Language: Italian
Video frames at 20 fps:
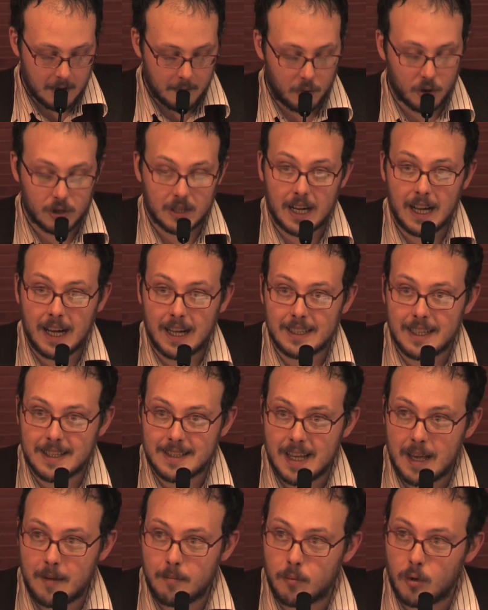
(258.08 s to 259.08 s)
Potrà ad
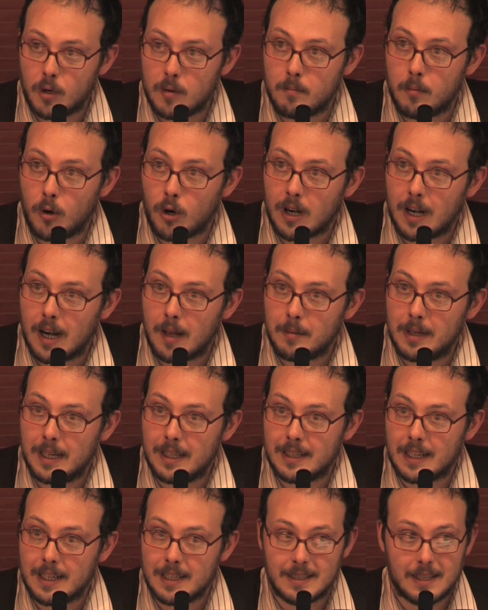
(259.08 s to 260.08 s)
esempio imporre la
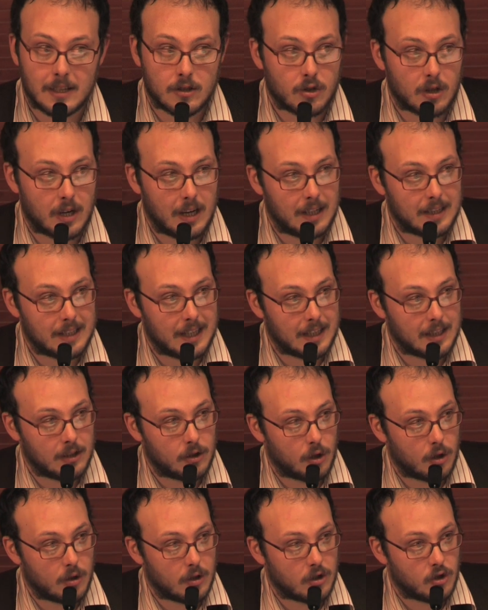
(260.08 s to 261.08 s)
militarizzazione del
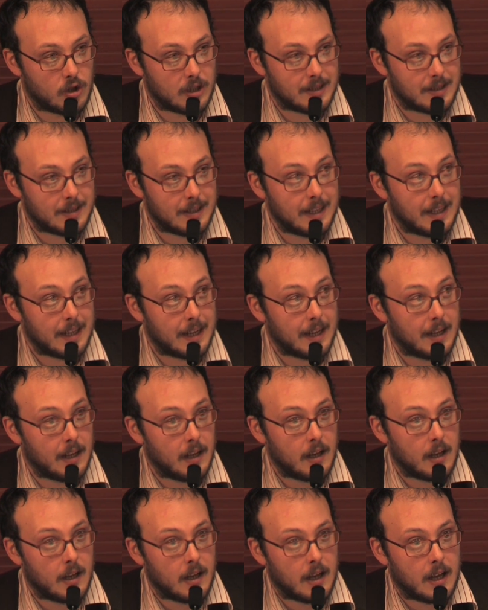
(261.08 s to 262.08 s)
territorio e gestire
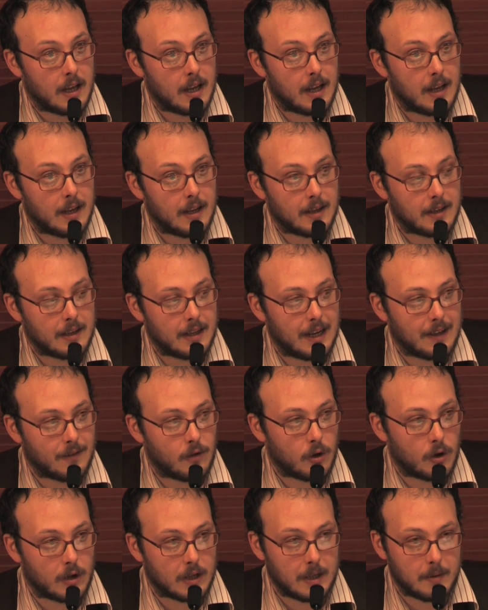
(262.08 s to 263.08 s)
eh, i
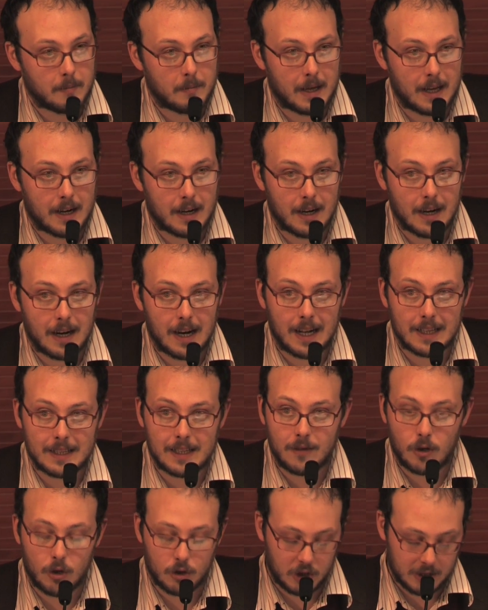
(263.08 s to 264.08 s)
lavori per
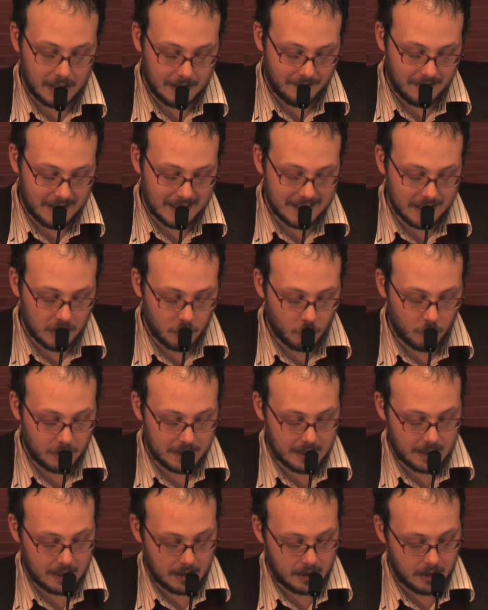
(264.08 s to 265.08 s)
l'alta velocità in Val di
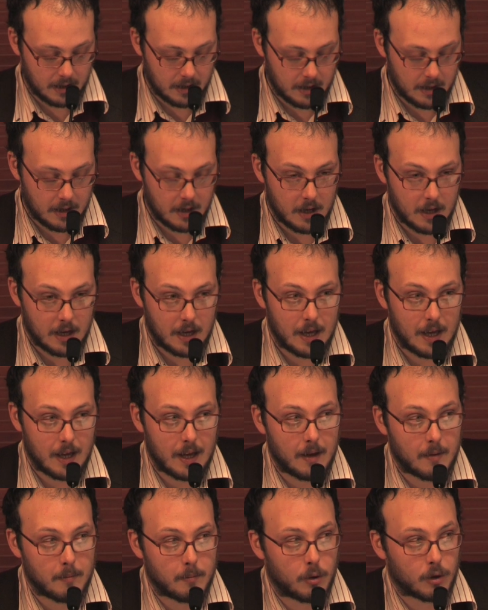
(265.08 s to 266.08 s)
Susa?
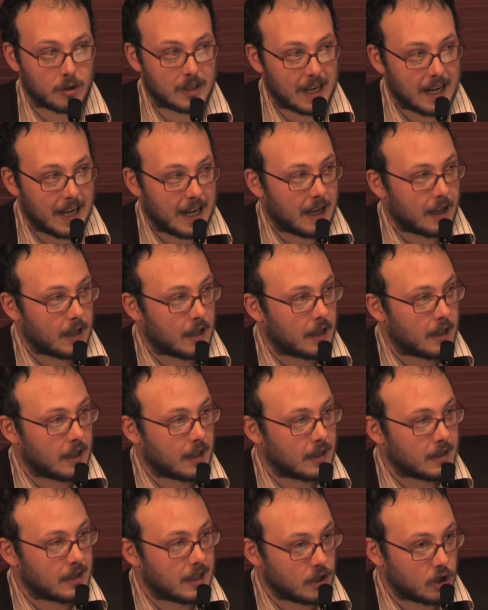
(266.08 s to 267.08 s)
Eh, potrà
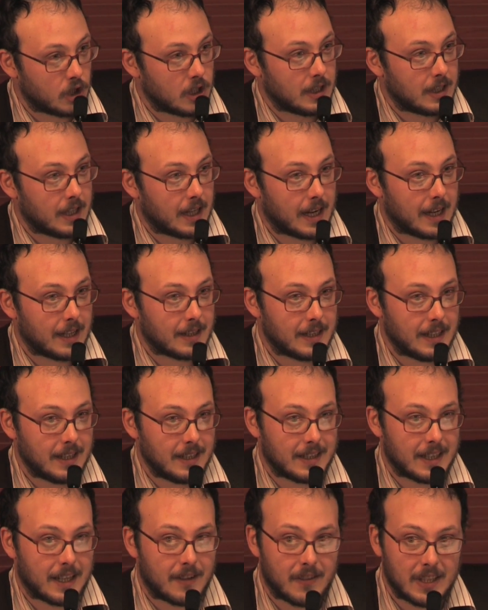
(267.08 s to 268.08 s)
eh, decidere di
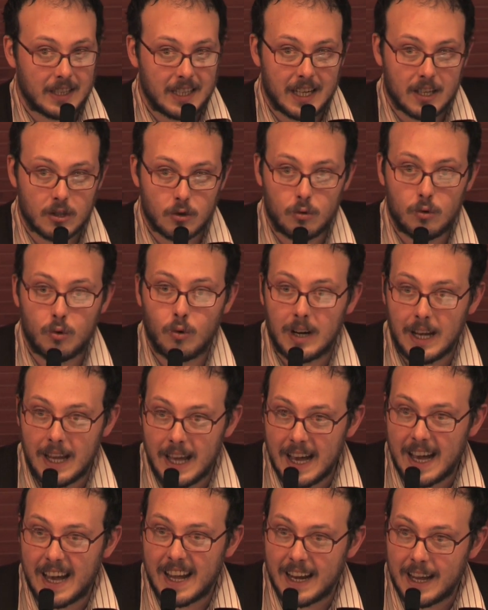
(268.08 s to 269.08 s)
intervenire sul
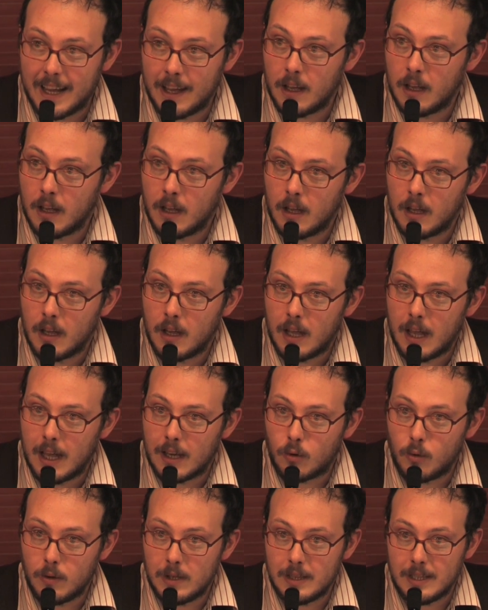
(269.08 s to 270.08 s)
nucleare e
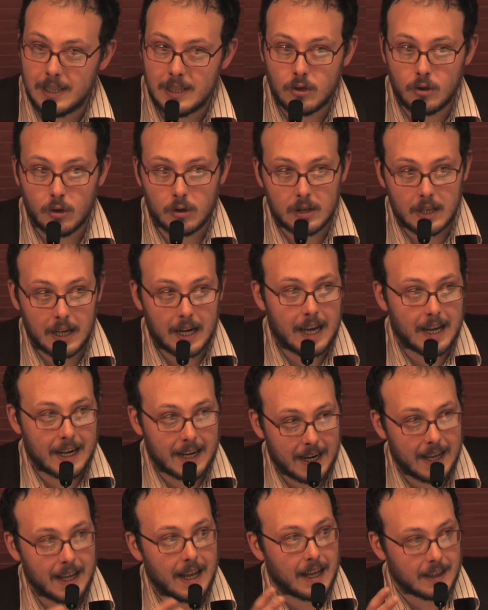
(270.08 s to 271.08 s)
quindi
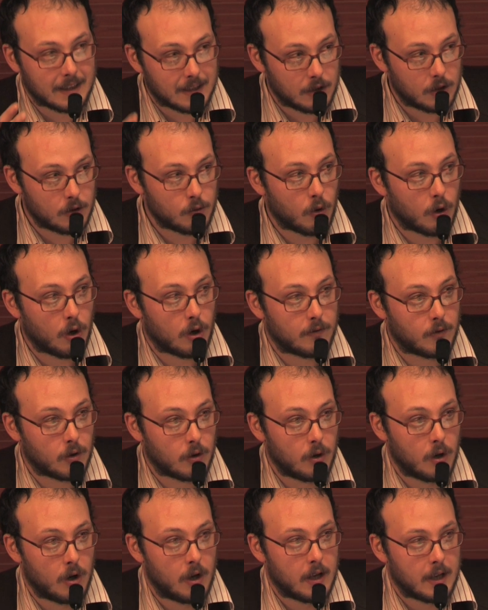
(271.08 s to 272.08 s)
sottrarre di
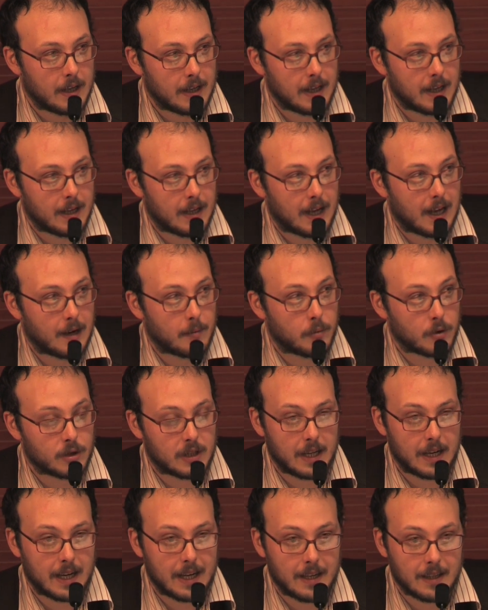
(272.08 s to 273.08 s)
nuovo eh, al
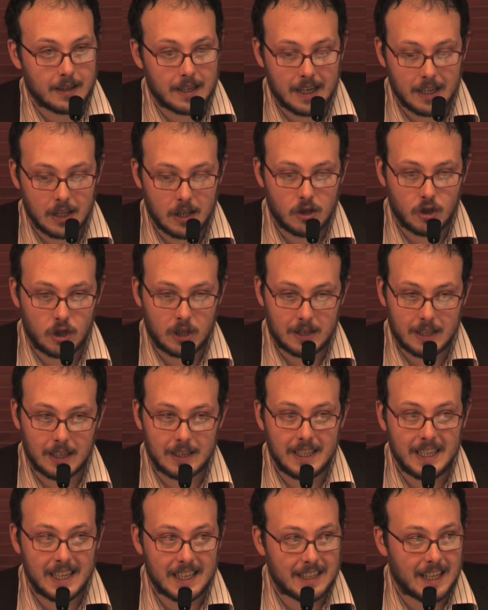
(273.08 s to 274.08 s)
potere dei
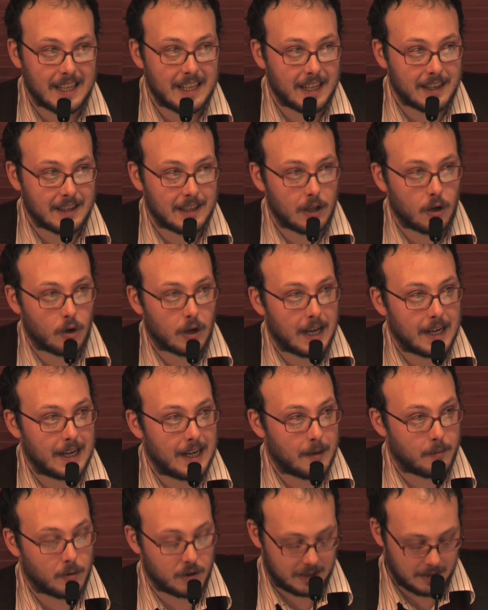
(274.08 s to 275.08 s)
cittadini e degli enti locali
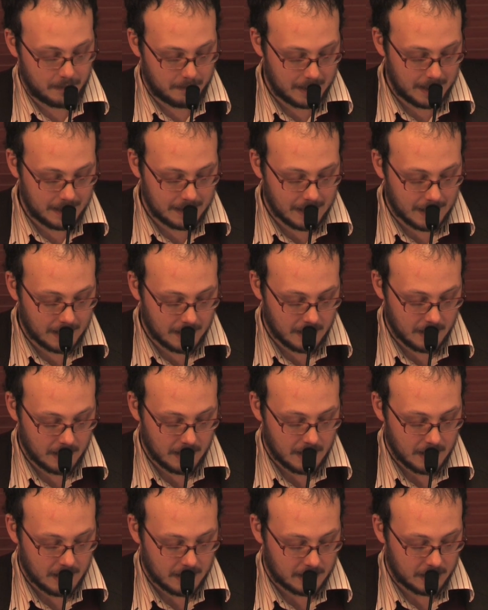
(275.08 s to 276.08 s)
la possibilità
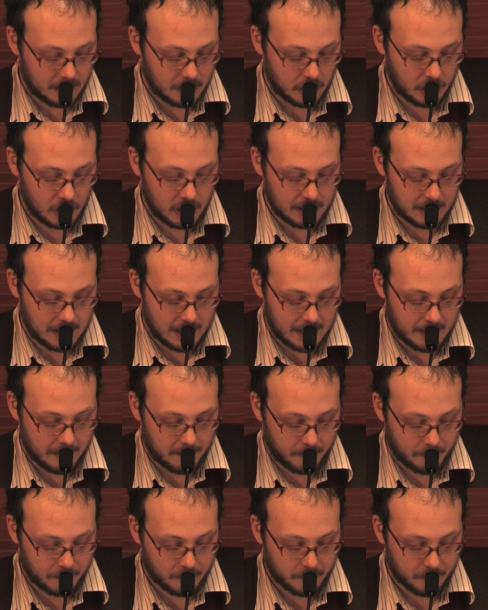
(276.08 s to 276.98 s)
di decidere?